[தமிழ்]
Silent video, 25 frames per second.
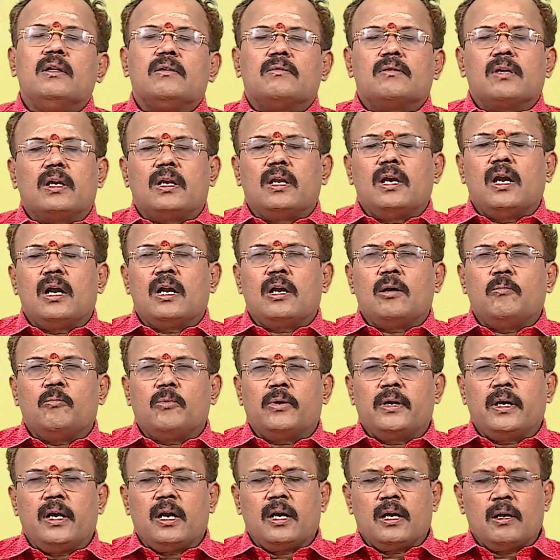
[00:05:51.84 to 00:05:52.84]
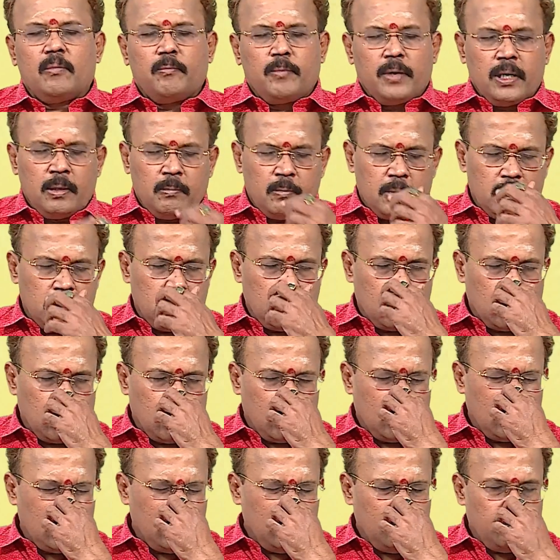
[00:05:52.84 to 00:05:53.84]
சரியாக முறையாக பயன்படுத்தி
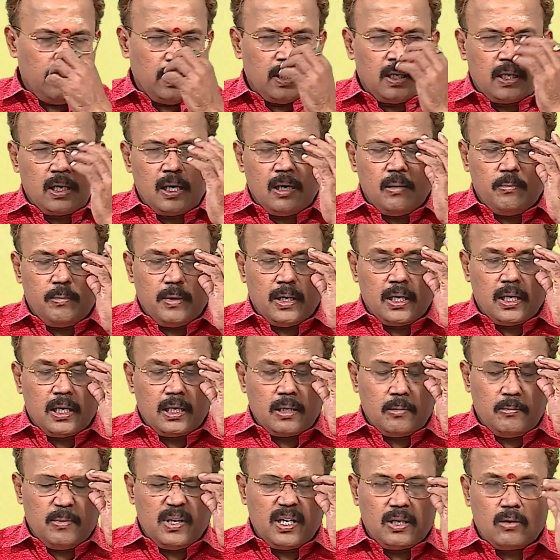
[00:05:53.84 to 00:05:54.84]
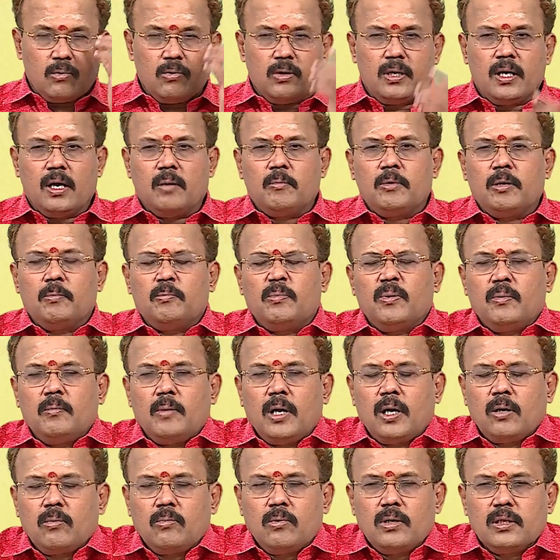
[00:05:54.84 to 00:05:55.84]
கொள்வது பலரால் பாராட்டப்படக்கூடிய அமைப்பும்
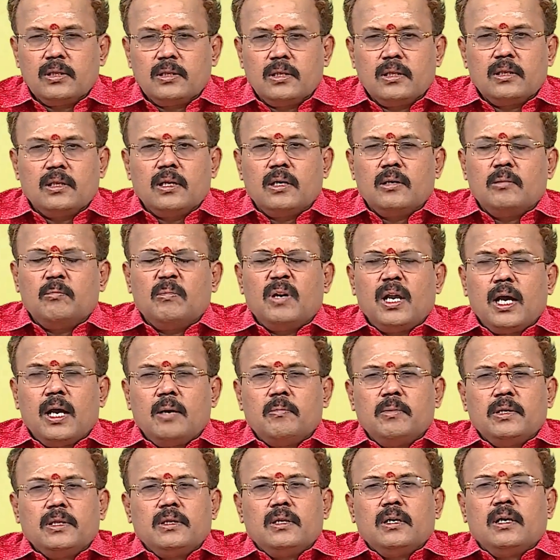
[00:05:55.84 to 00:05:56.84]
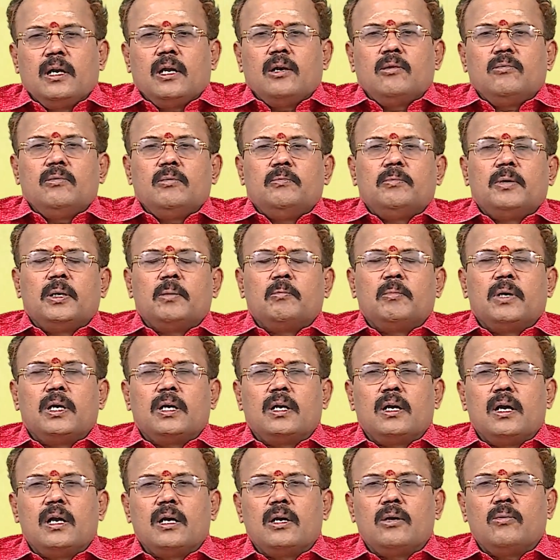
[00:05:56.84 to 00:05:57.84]
அனுகூலத்தை தரும் லாபத்தின் அளவு
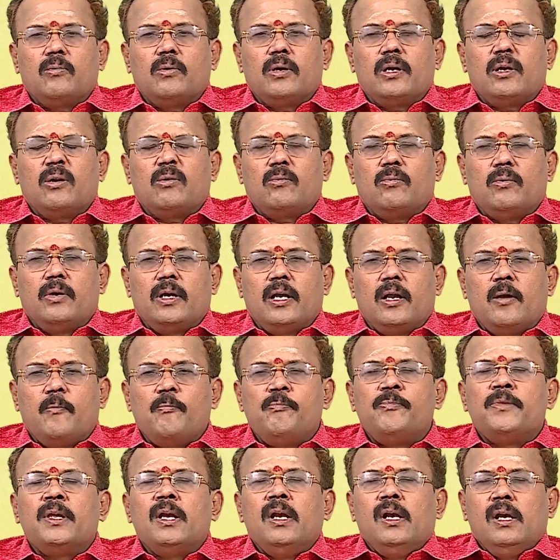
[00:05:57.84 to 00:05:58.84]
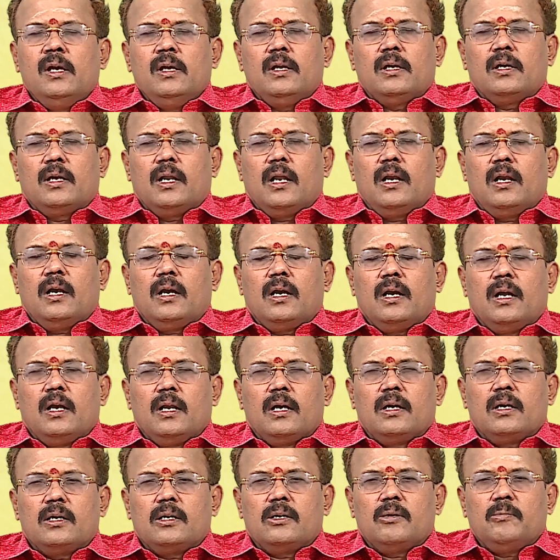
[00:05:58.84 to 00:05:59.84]
பன்மடங்காக உயரக்கூடிய நல்ல
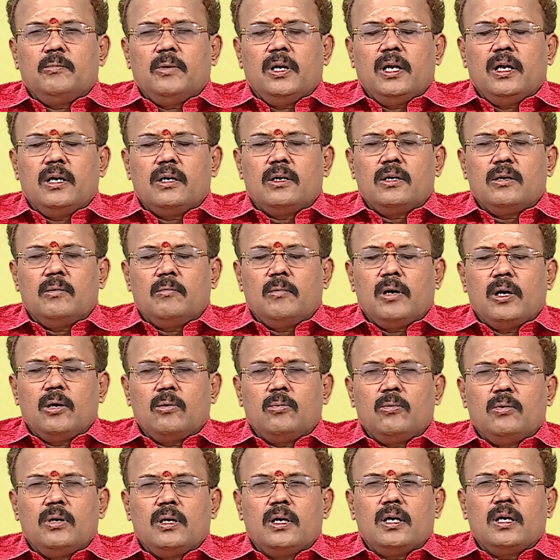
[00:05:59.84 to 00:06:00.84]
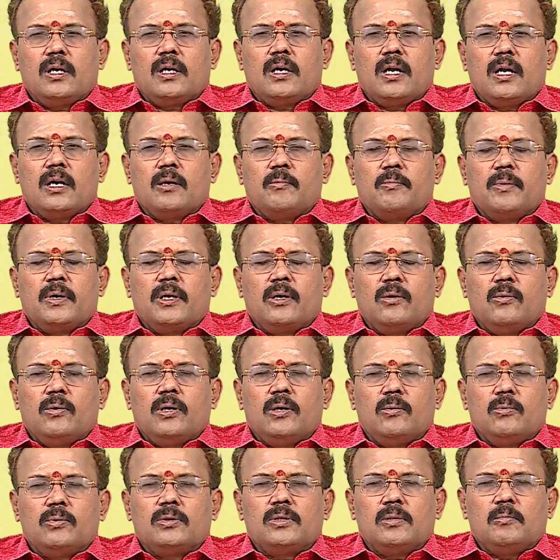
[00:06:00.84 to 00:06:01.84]
காலகட்டம் ஏற்றம் அனுகூலங்கள் காணப்படக்கூடிய
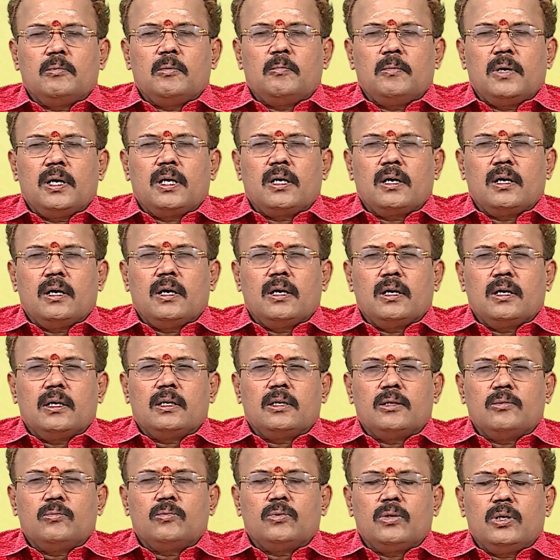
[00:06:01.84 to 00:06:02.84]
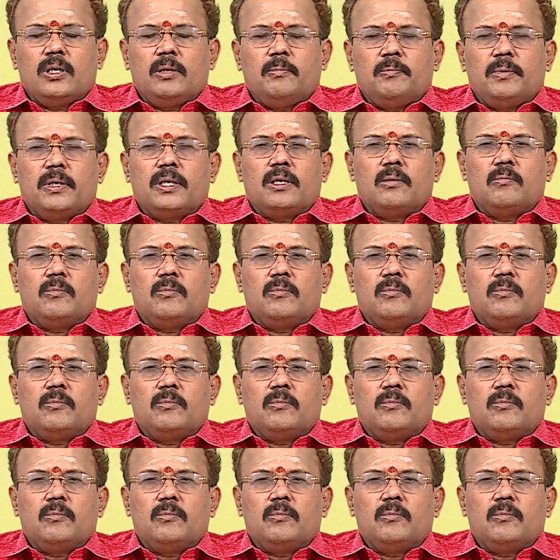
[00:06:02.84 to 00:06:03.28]
உத்தமமான காலகட்டம் தனிப்பட்ட